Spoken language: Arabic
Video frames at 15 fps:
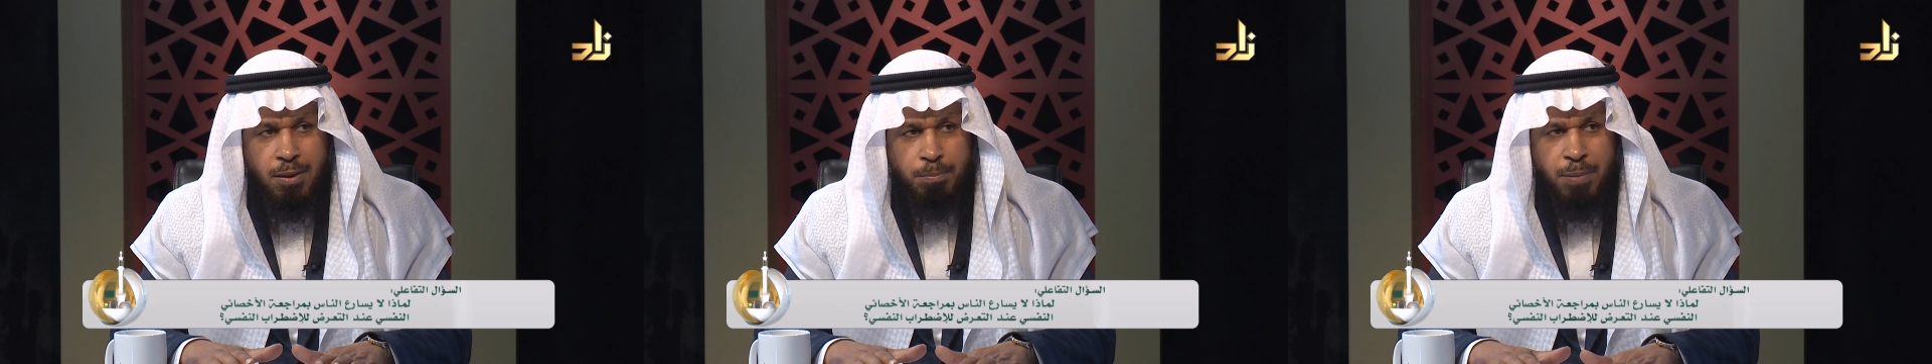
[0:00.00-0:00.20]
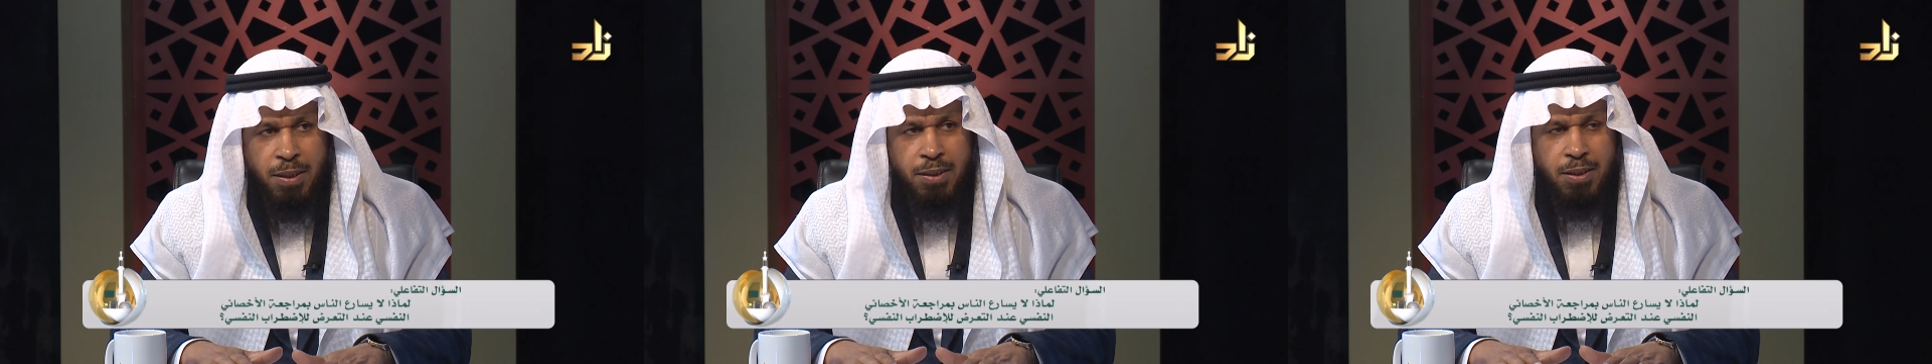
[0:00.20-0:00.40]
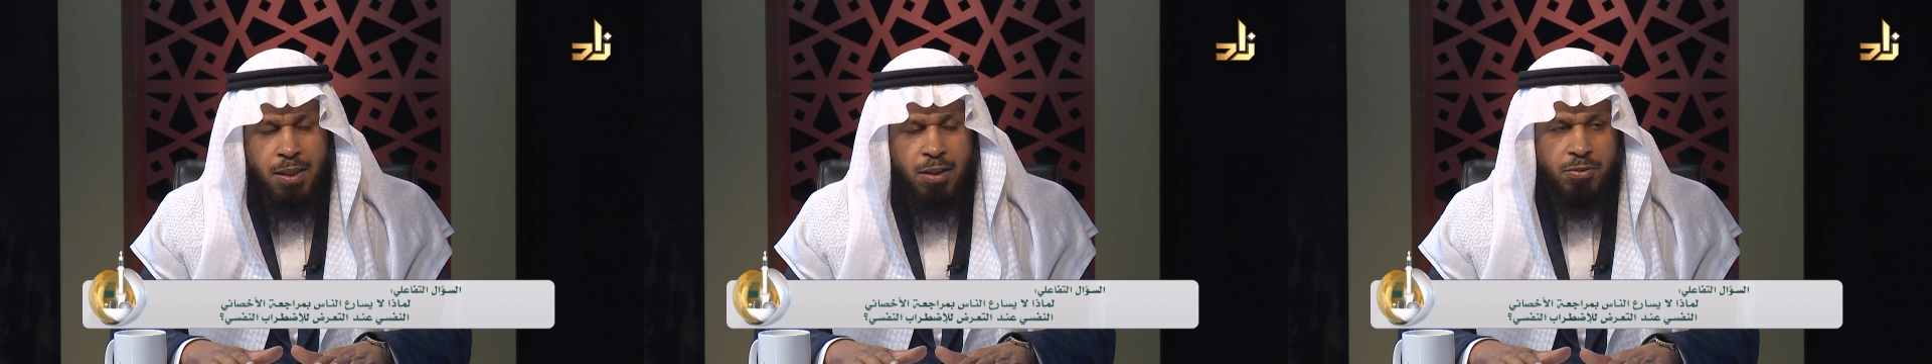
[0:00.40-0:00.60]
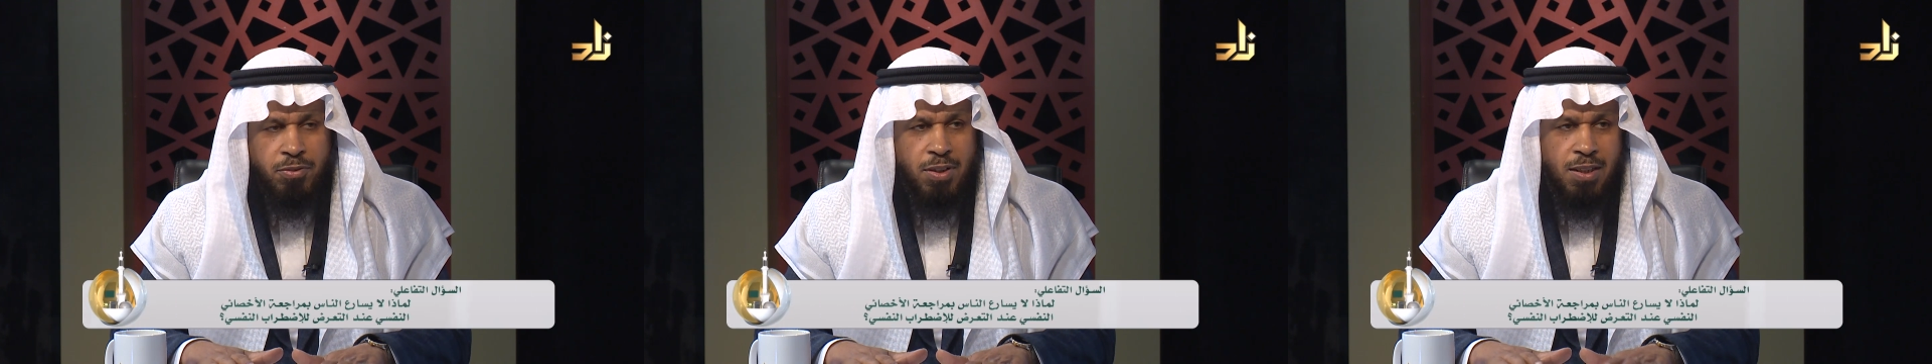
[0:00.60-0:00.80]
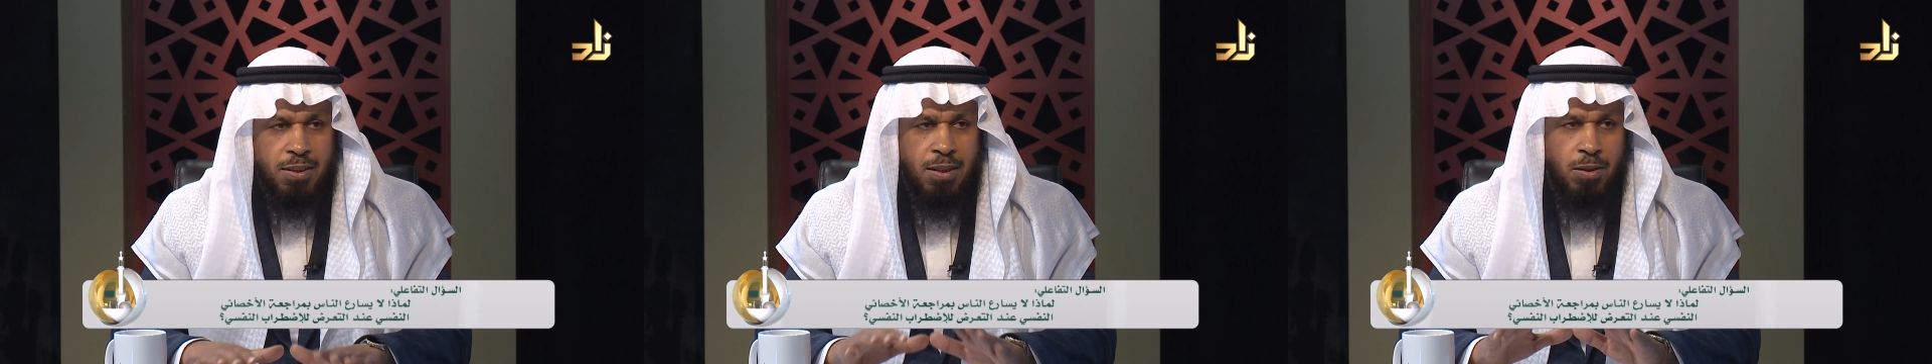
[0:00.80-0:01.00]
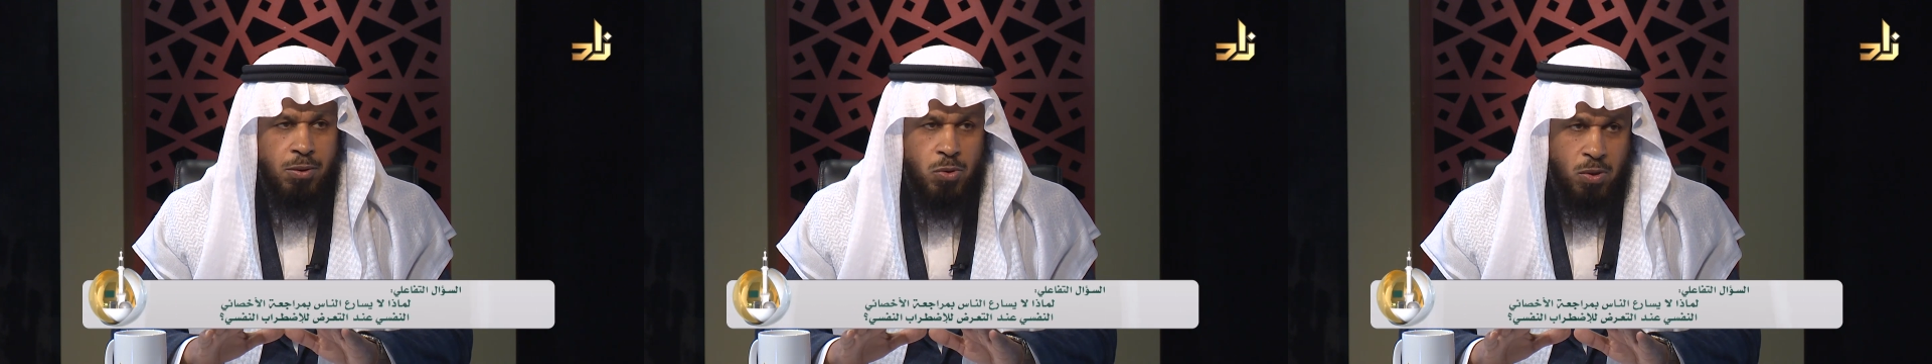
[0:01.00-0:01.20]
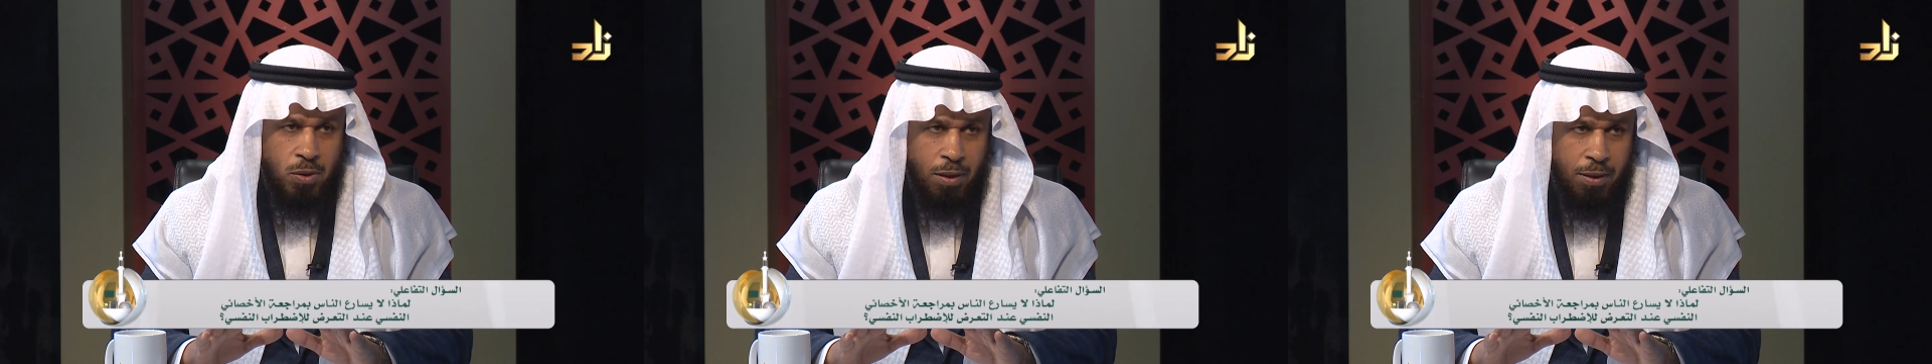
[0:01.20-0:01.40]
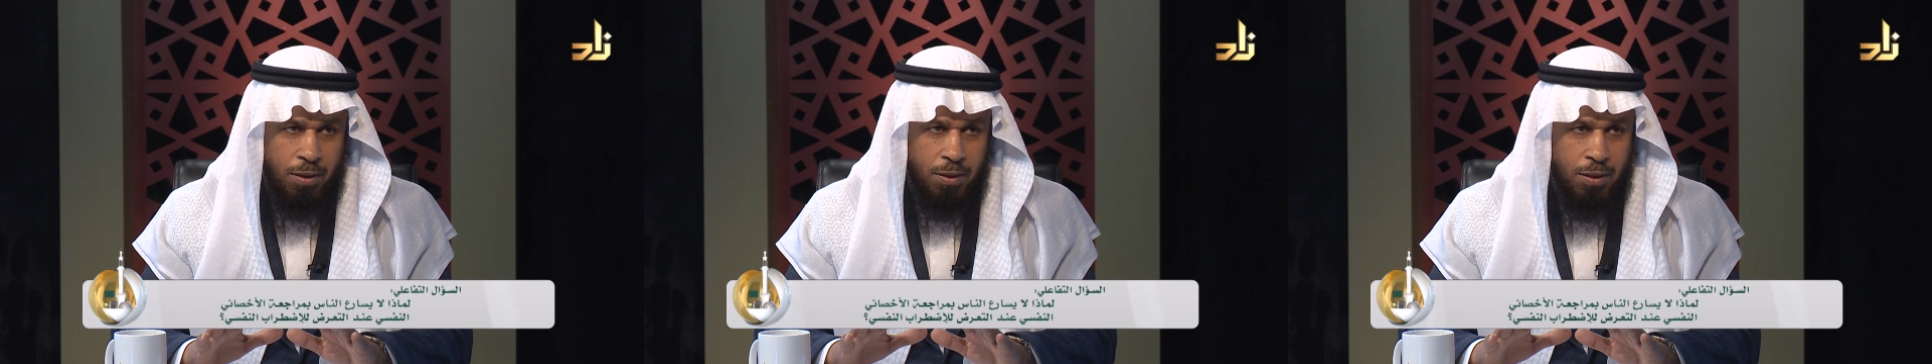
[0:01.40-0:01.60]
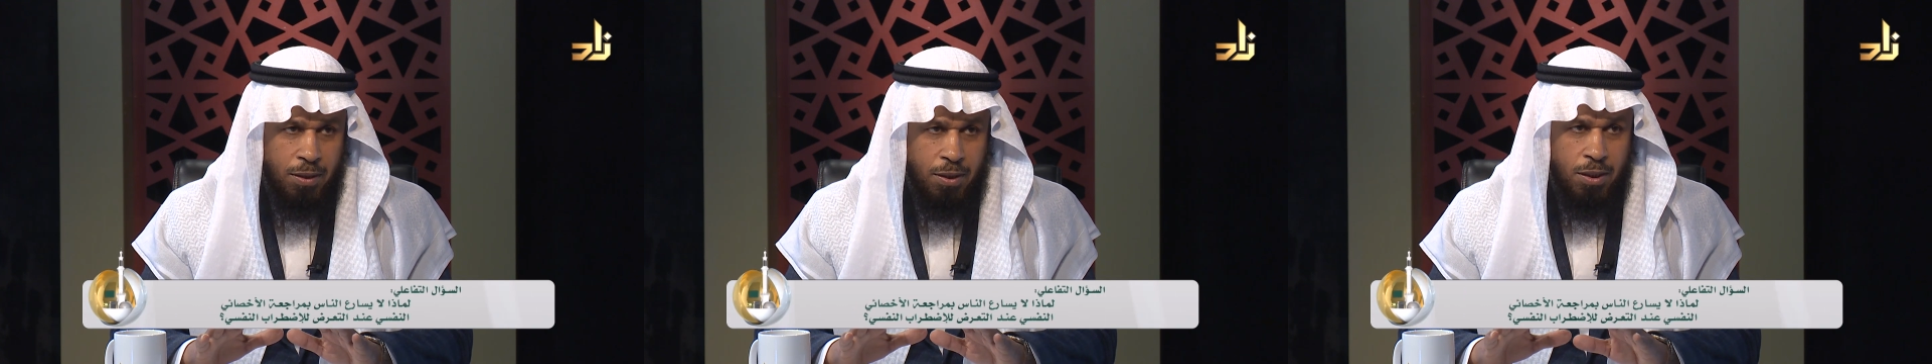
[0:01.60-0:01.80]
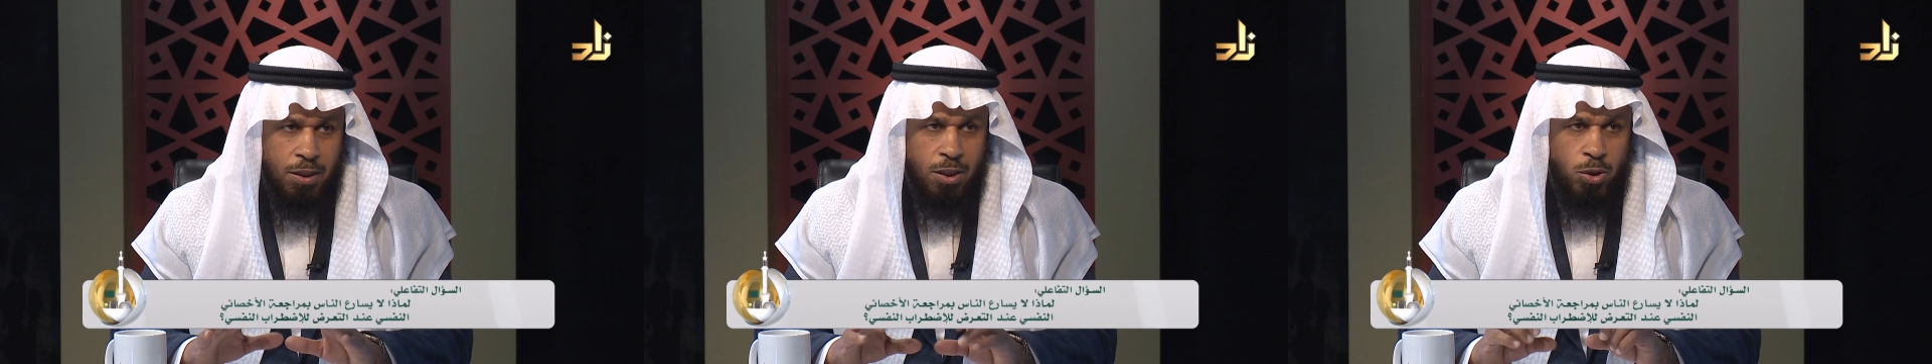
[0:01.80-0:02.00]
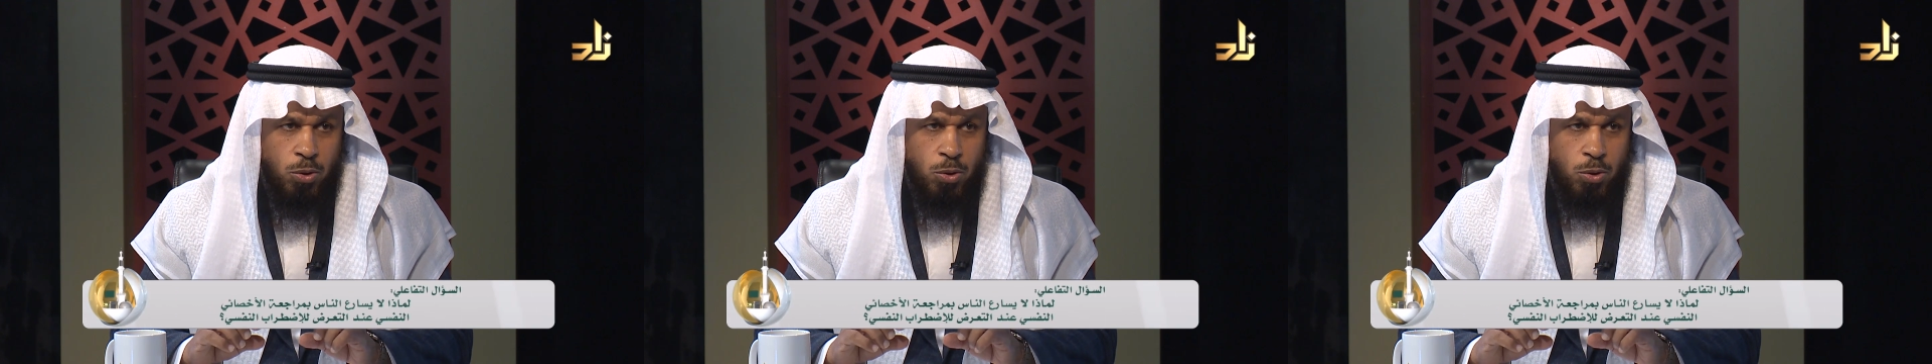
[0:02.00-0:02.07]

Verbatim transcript: بين أفراد الأسرة جميل